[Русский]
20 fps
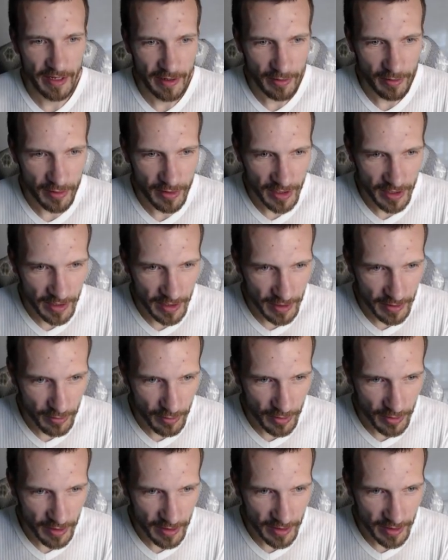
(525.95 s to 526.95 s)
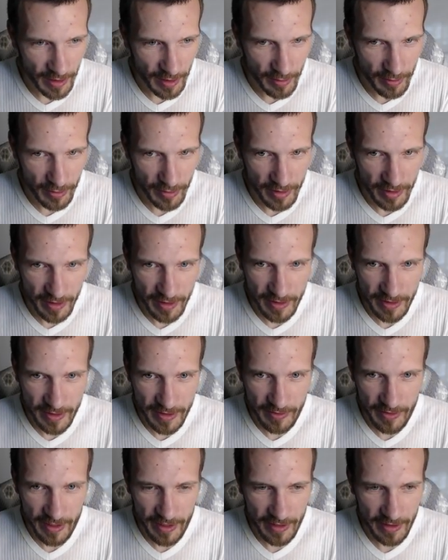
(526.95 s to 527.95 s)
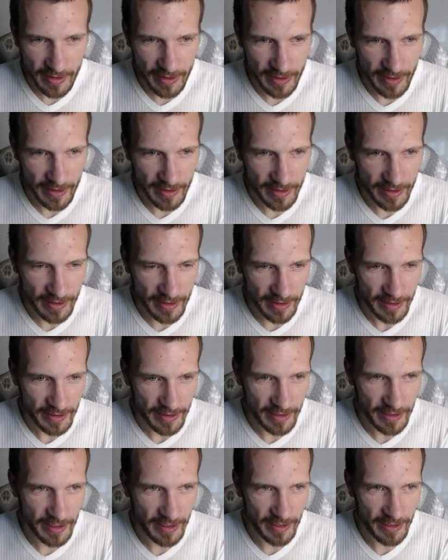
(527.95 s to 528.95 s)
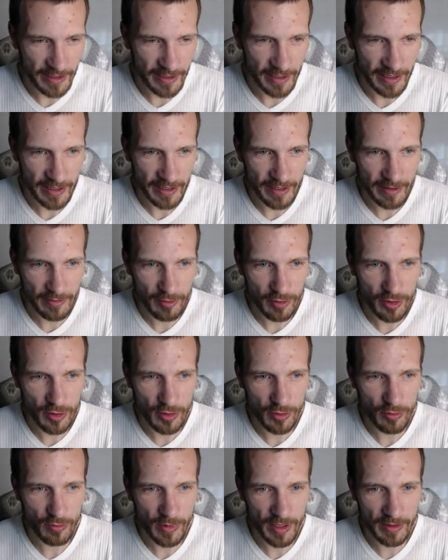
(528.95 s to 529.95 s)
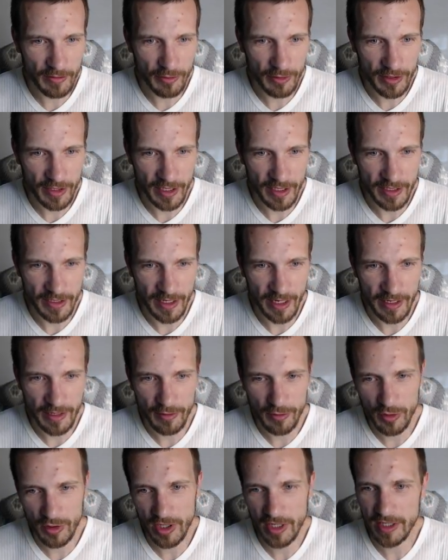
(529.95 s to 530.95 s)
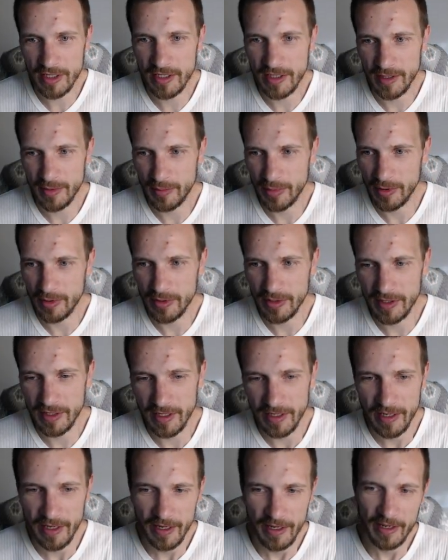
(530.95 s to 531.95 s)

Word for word: Вот этот вот такой светлая синий. Это вот шумы вот эти, они ужасные просто.